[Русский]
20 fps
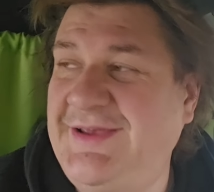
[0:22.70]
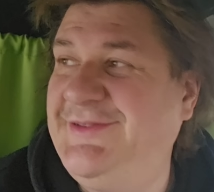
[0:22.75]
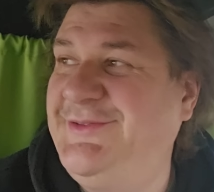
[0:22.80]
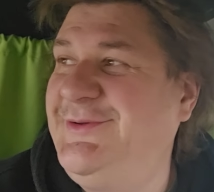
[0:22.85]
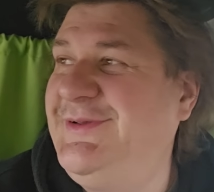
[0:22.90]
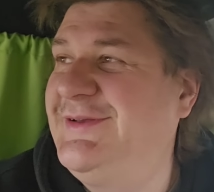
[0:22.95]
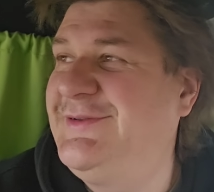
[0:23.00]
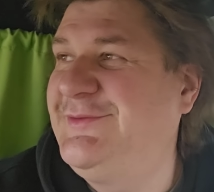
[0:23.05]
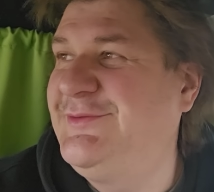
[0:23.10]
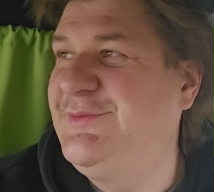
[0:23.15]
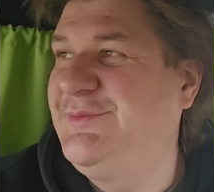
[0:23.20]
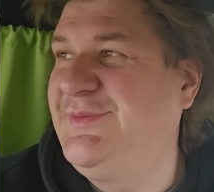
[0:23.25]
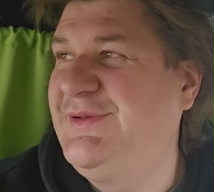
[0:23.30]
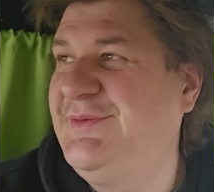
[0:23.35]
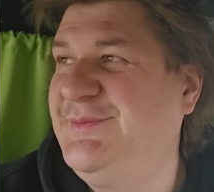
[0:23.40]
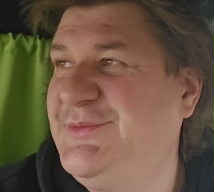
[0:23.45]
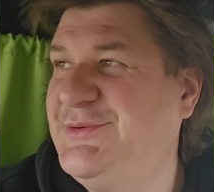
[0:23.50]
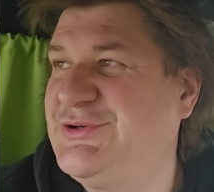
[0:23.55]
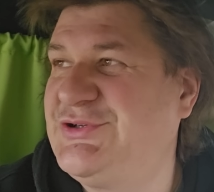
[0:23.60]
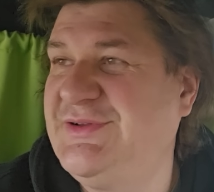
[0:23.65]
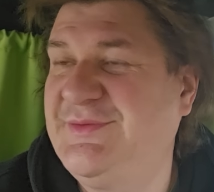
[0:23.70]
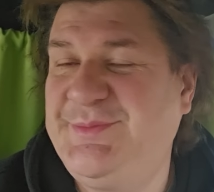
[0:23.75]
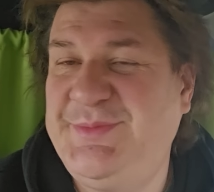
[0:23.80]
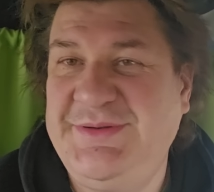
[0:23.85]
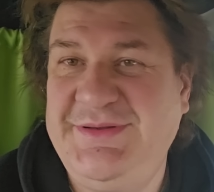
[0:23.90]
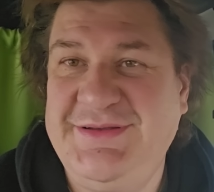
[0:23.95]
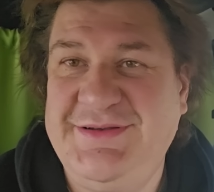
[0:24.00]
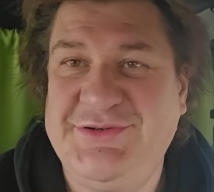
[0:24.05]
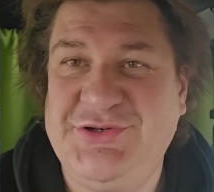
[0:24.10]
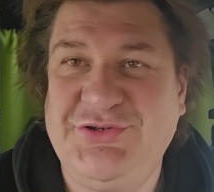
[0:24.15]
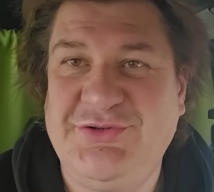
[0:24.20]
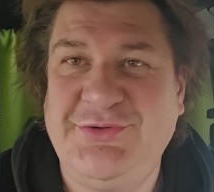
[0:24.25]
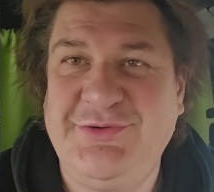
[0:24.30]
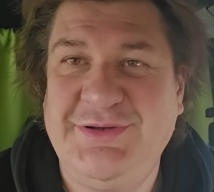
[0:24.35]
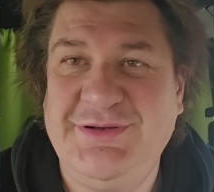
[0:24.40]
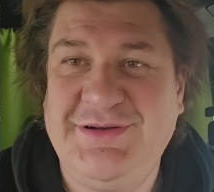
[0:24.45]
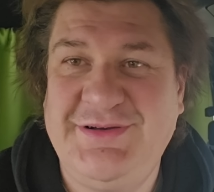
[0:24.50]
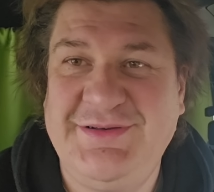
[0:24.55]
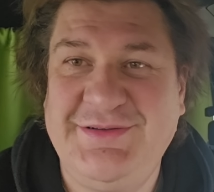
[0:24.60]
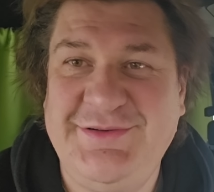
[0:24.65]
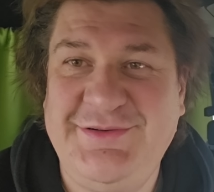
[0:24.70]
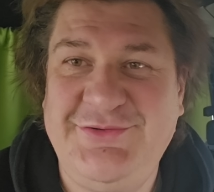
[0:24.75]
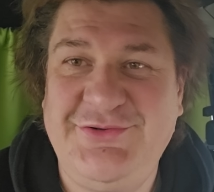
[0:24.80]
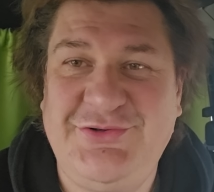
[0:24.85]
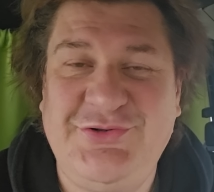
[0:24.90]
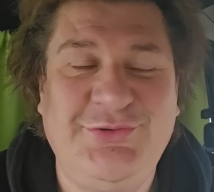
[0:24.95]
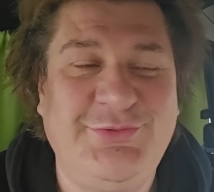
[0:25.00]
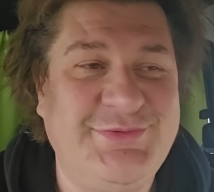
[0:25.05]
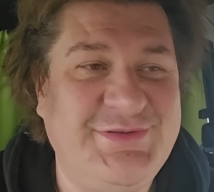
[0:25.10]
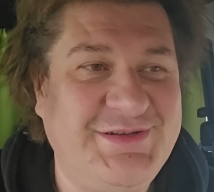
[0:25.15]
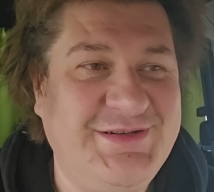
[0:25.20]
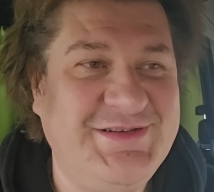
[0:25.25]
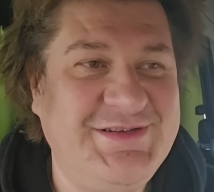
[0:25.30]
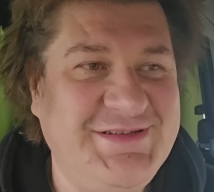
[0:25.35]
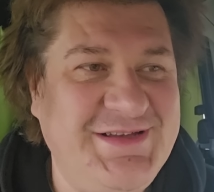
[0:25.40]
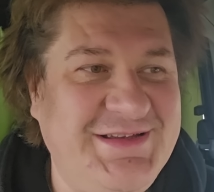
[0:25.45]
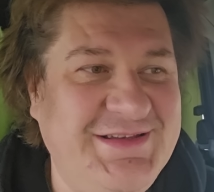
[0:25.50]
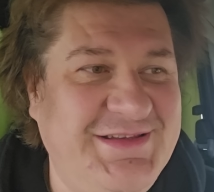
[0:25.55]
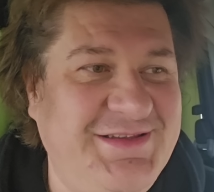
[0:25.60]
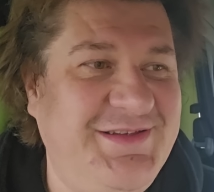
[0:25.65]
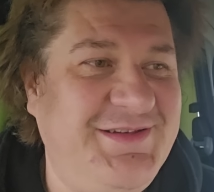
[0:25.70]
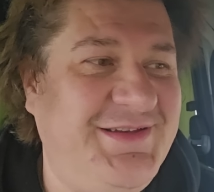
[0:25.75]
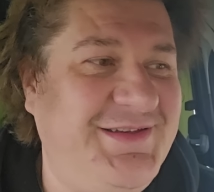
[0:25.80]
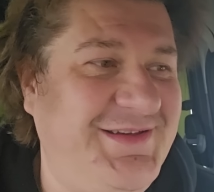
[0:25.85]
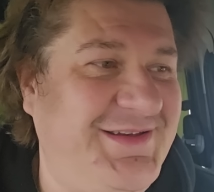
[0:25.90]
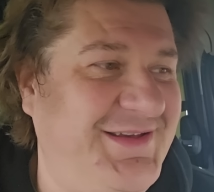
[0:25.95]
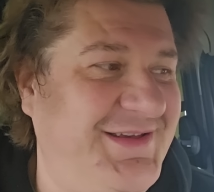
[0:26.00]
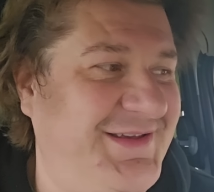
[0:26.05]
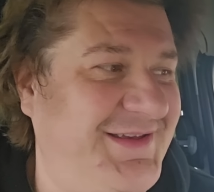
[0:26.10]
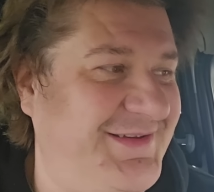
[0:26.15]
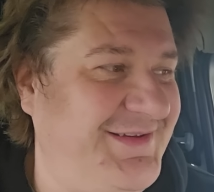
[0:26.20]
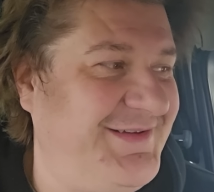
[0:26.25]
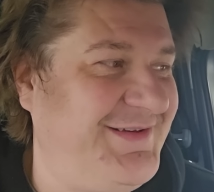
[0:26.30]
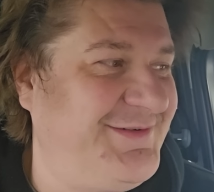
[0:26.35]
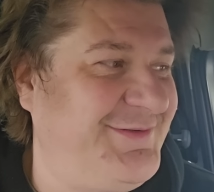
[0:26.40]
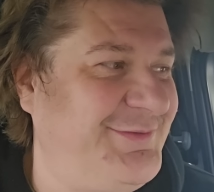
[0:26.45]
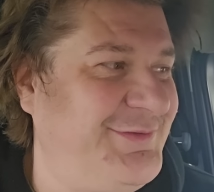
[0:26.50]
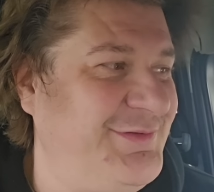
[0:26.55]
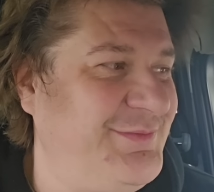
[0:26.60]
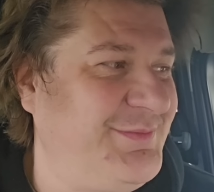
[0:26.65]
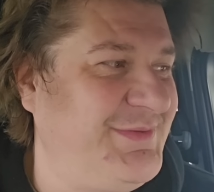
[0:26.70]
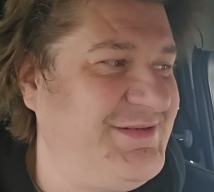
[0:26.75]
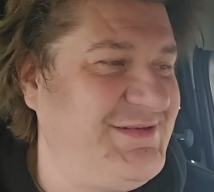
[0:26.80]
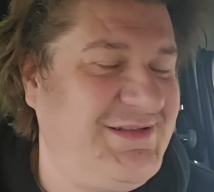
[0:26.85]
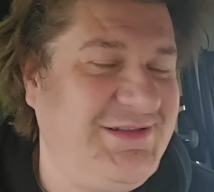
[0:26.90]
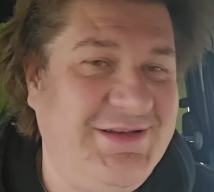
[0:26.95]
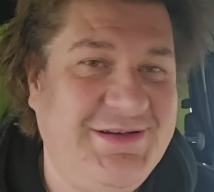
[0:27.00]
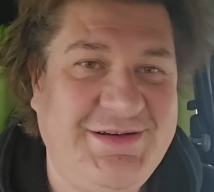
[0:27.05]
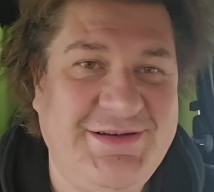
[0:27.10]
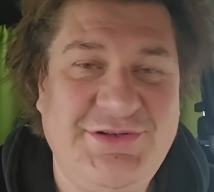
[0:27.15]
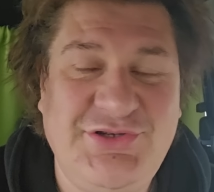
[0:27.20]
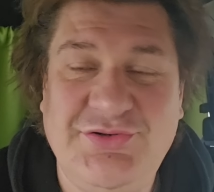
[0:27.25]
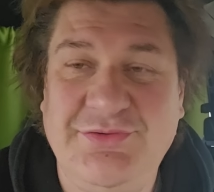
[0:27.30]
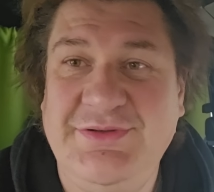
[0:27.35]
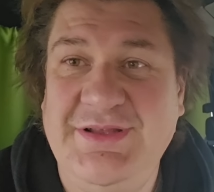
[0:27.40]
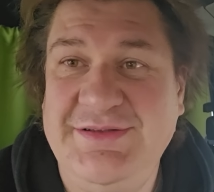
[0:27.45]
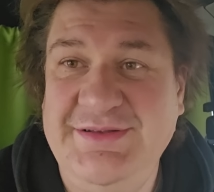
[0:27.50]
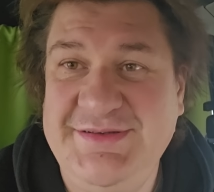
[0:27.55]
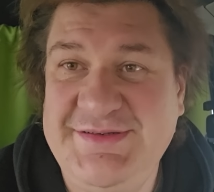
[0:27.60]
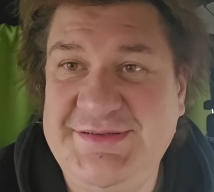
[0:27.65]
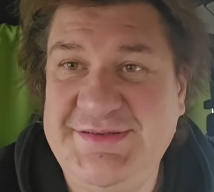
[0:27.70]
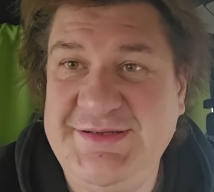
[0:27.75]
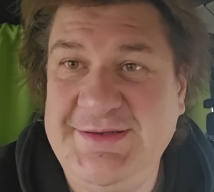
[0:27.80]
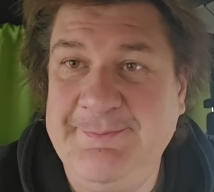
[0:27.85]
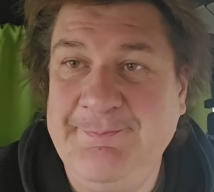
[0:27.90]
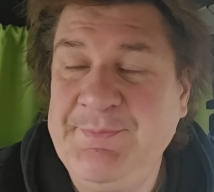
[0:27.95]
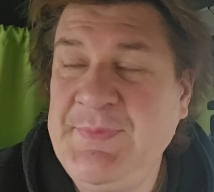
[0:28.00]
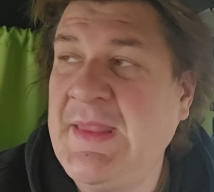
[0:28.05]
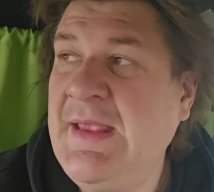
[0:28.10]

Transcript: но я думаю, можно понять, что я хочу сказать, э, какую мысль я хочу донести